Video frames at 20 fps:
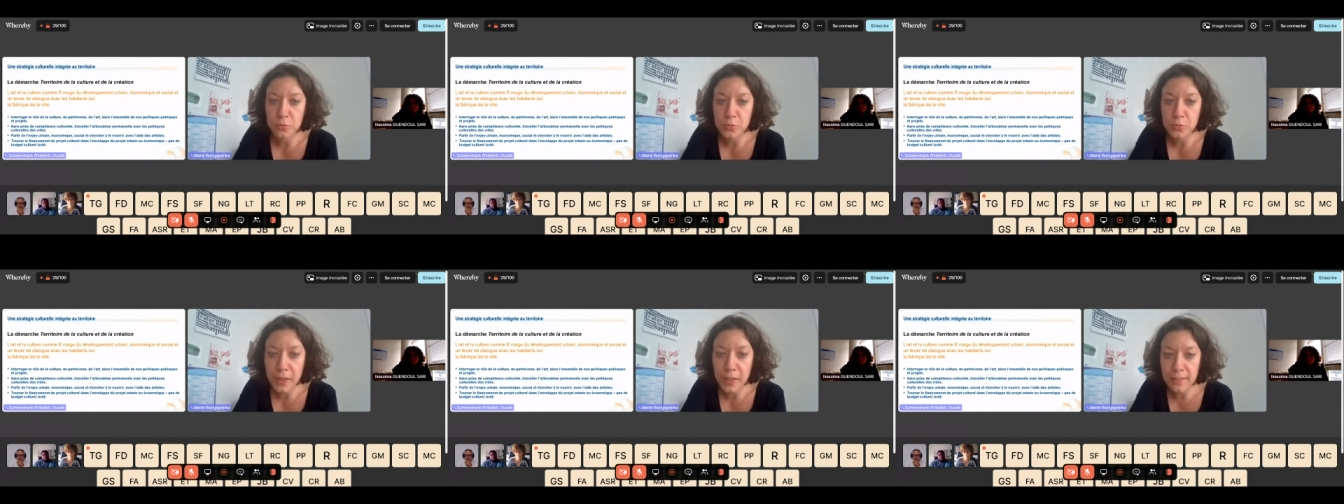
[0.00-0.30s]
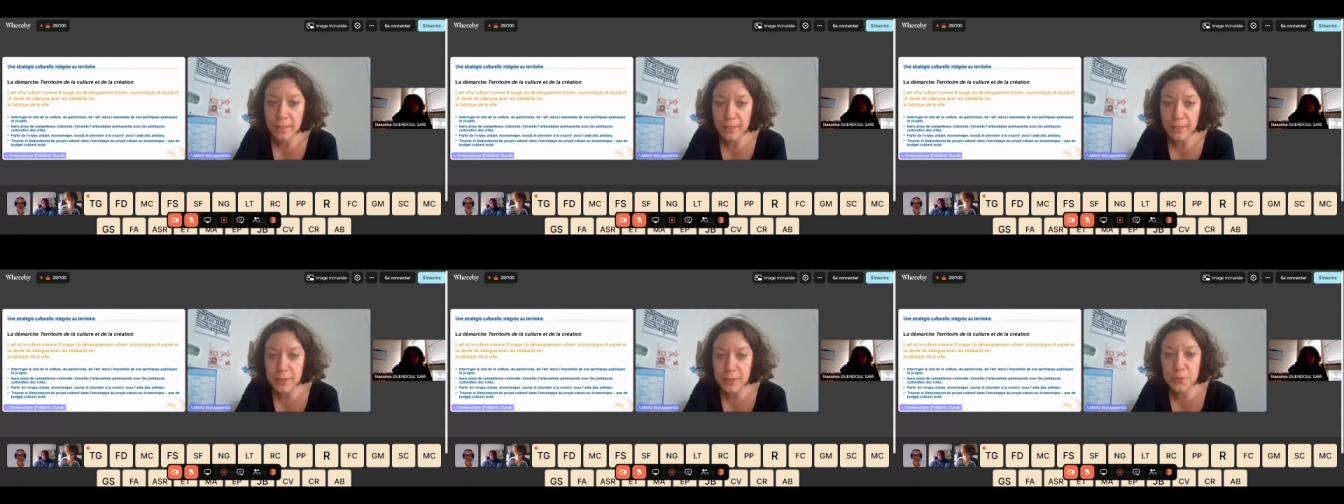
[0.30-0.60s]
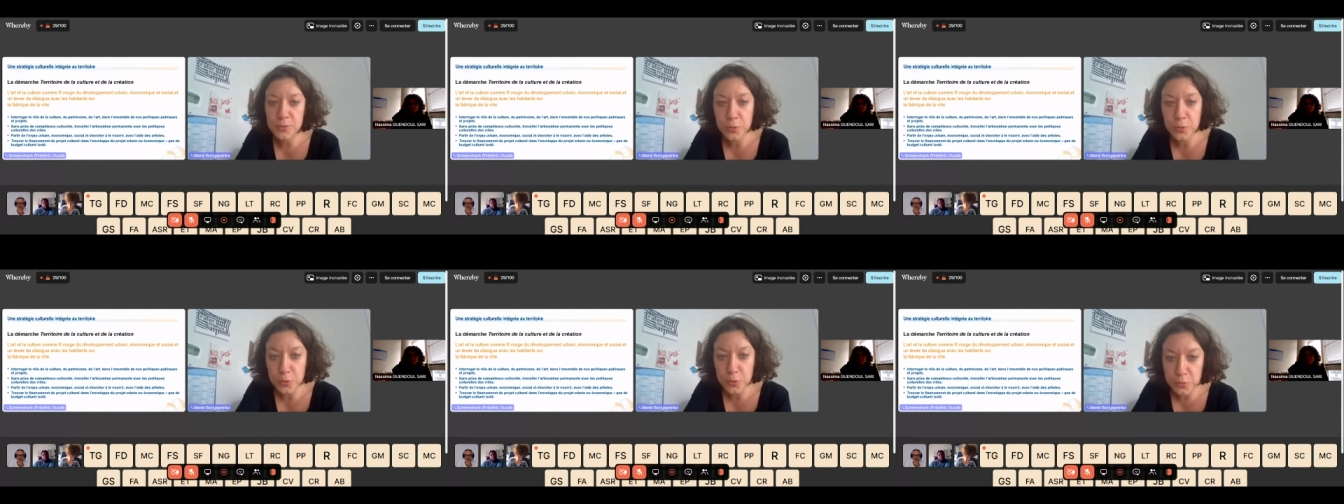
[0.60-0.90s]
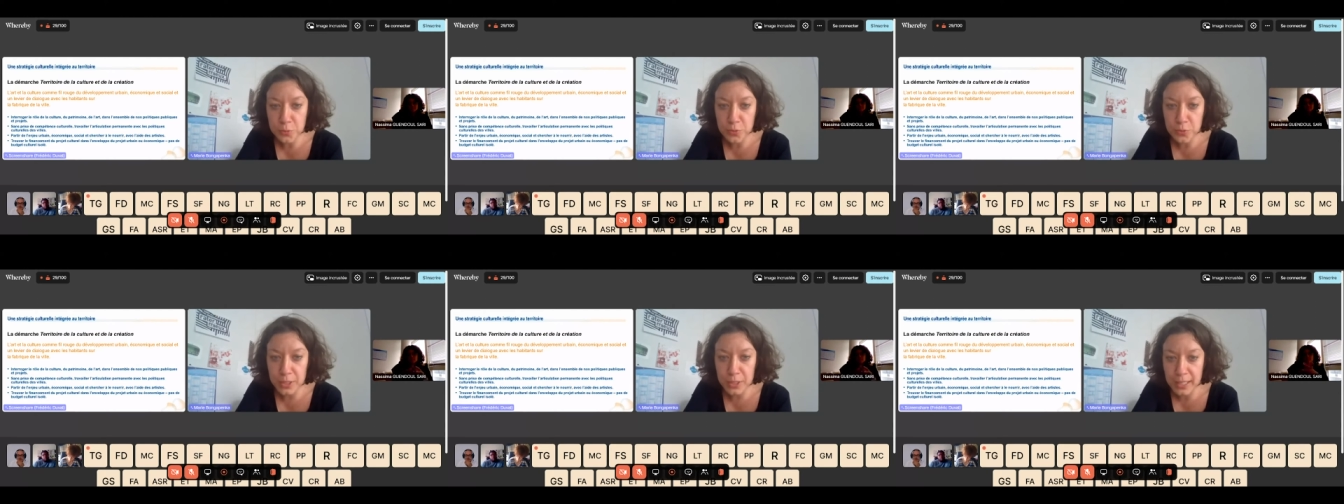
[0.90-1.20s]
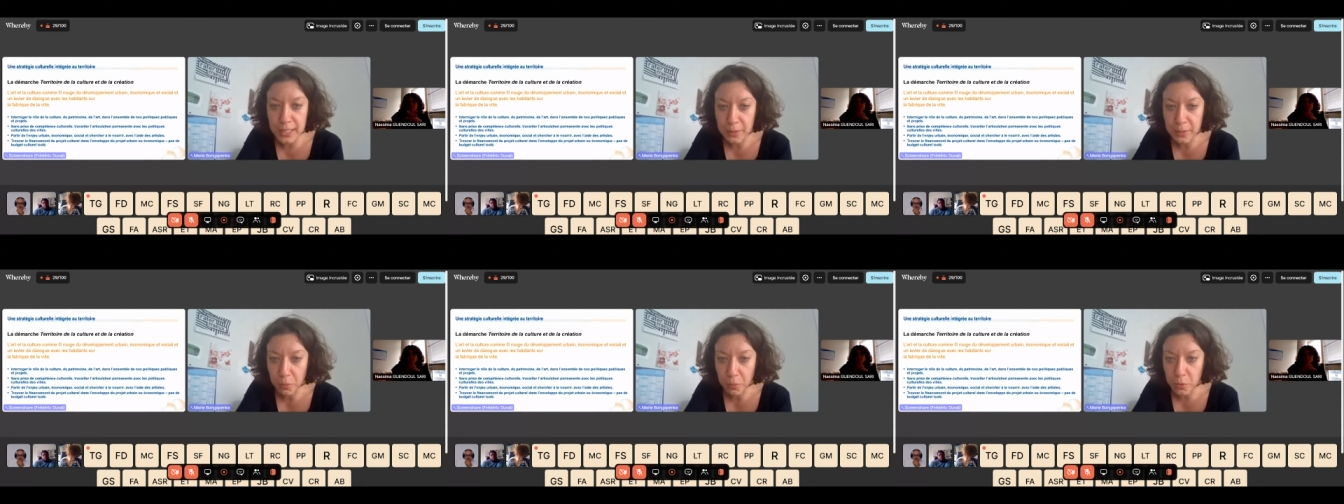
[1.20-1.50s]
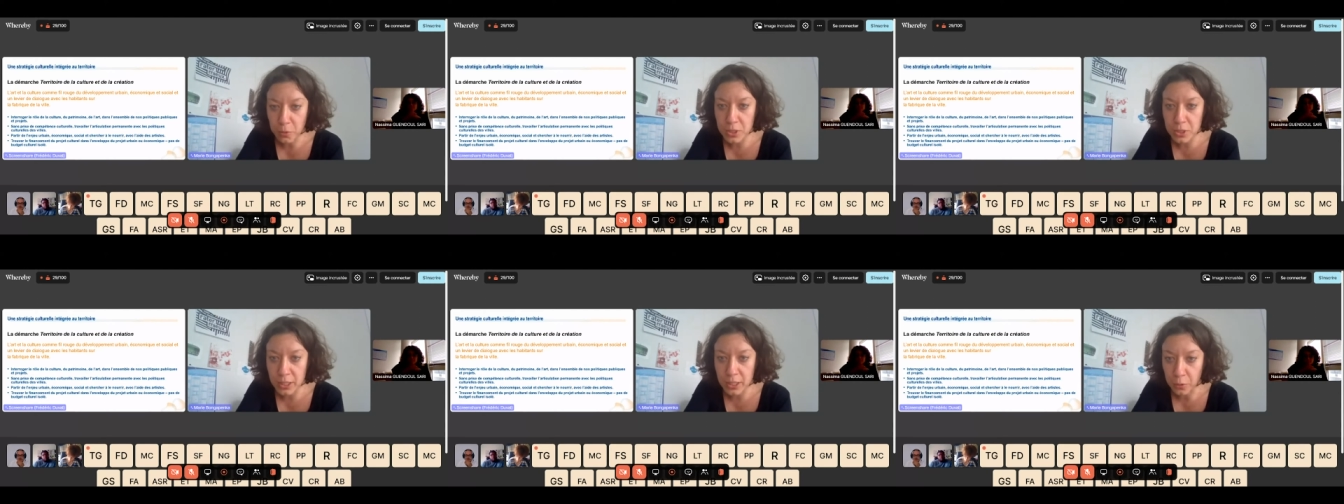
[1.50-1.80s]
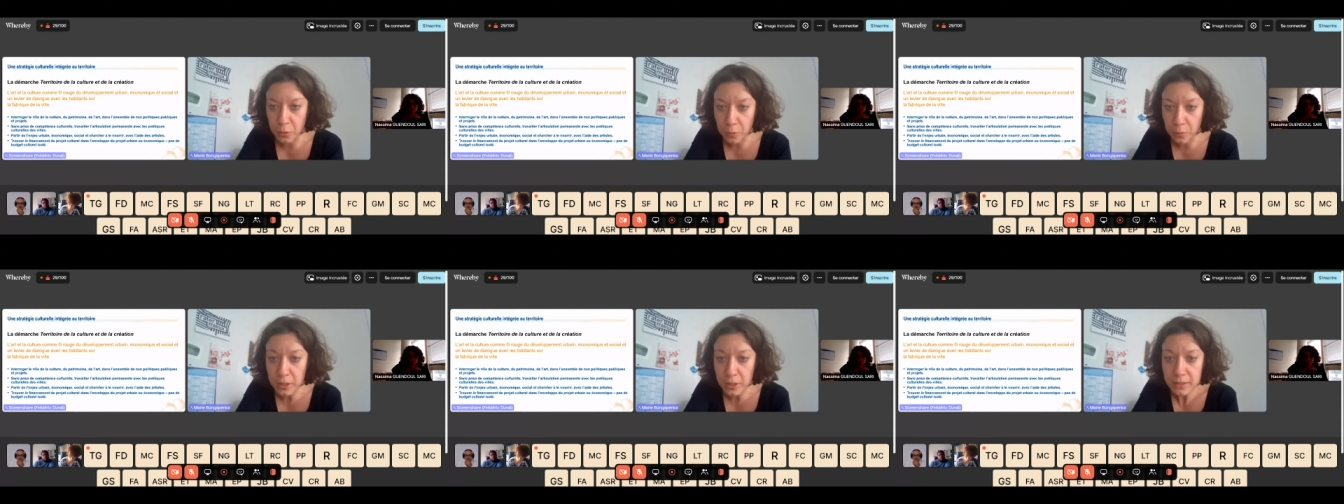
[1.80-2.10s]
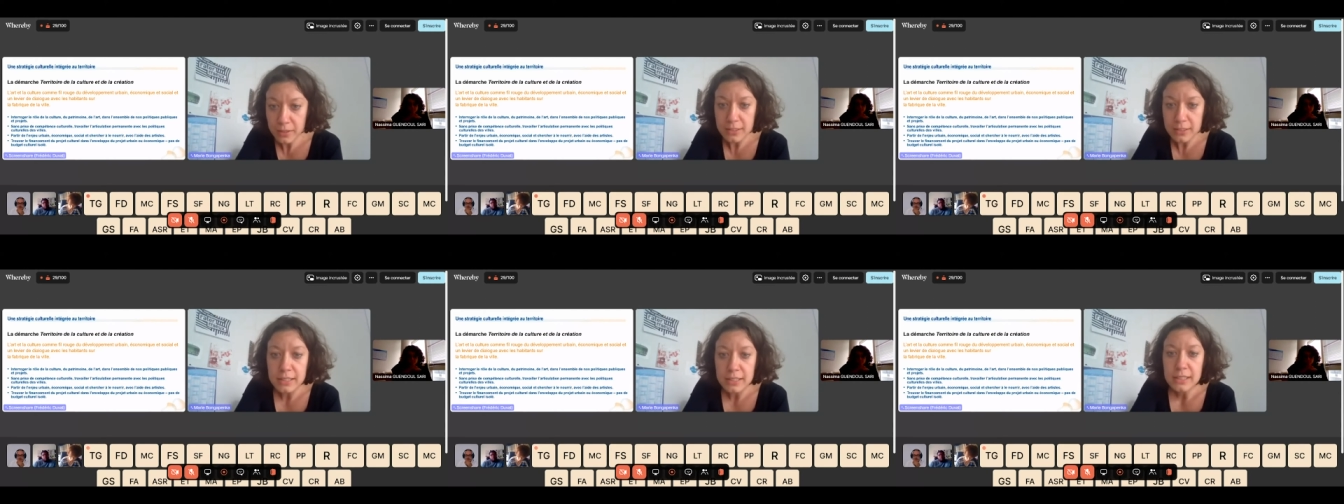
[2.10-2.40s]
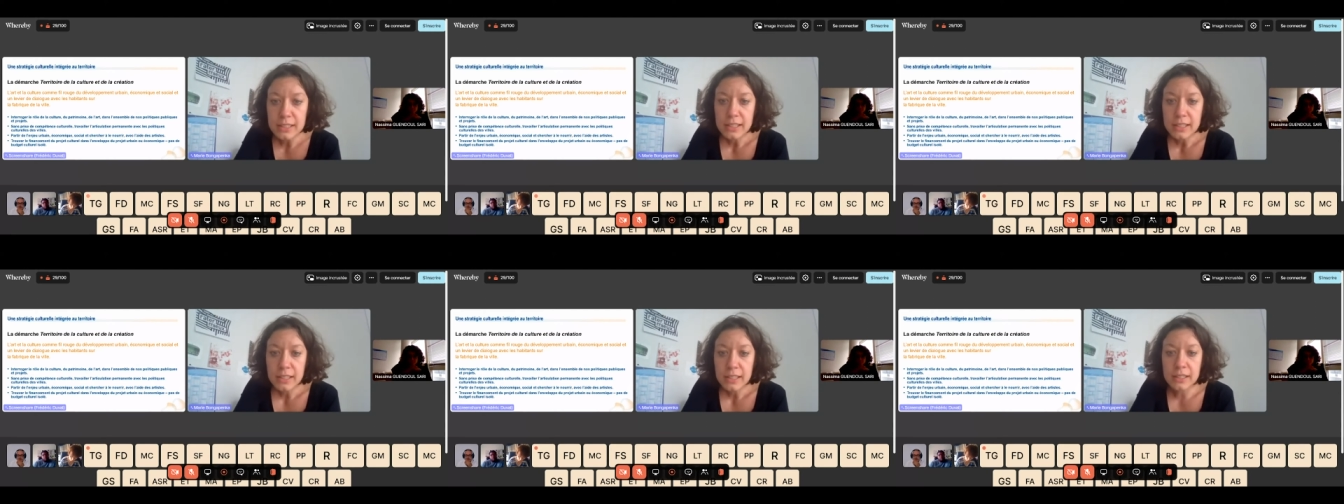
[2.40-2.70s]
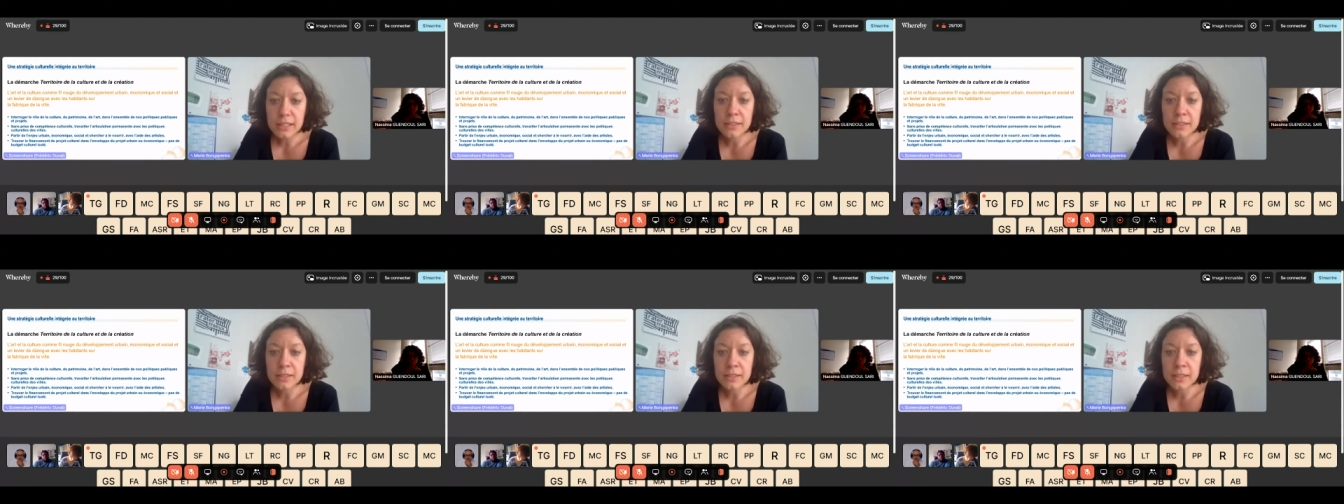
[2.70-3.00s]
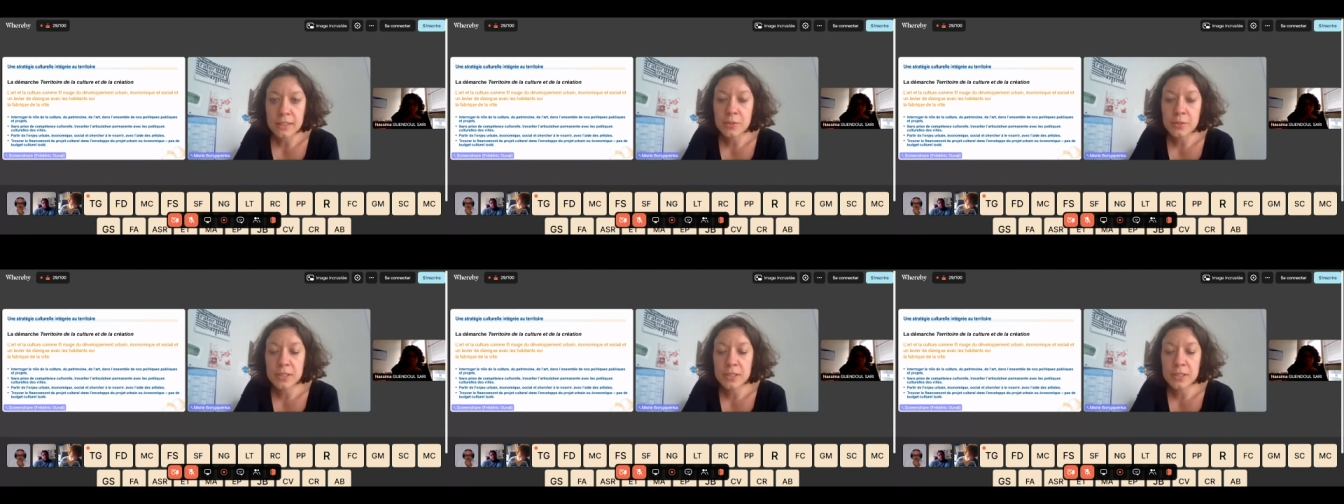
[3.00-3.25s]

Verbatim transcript: on, travaille sur le budget des projets urbains euh, et de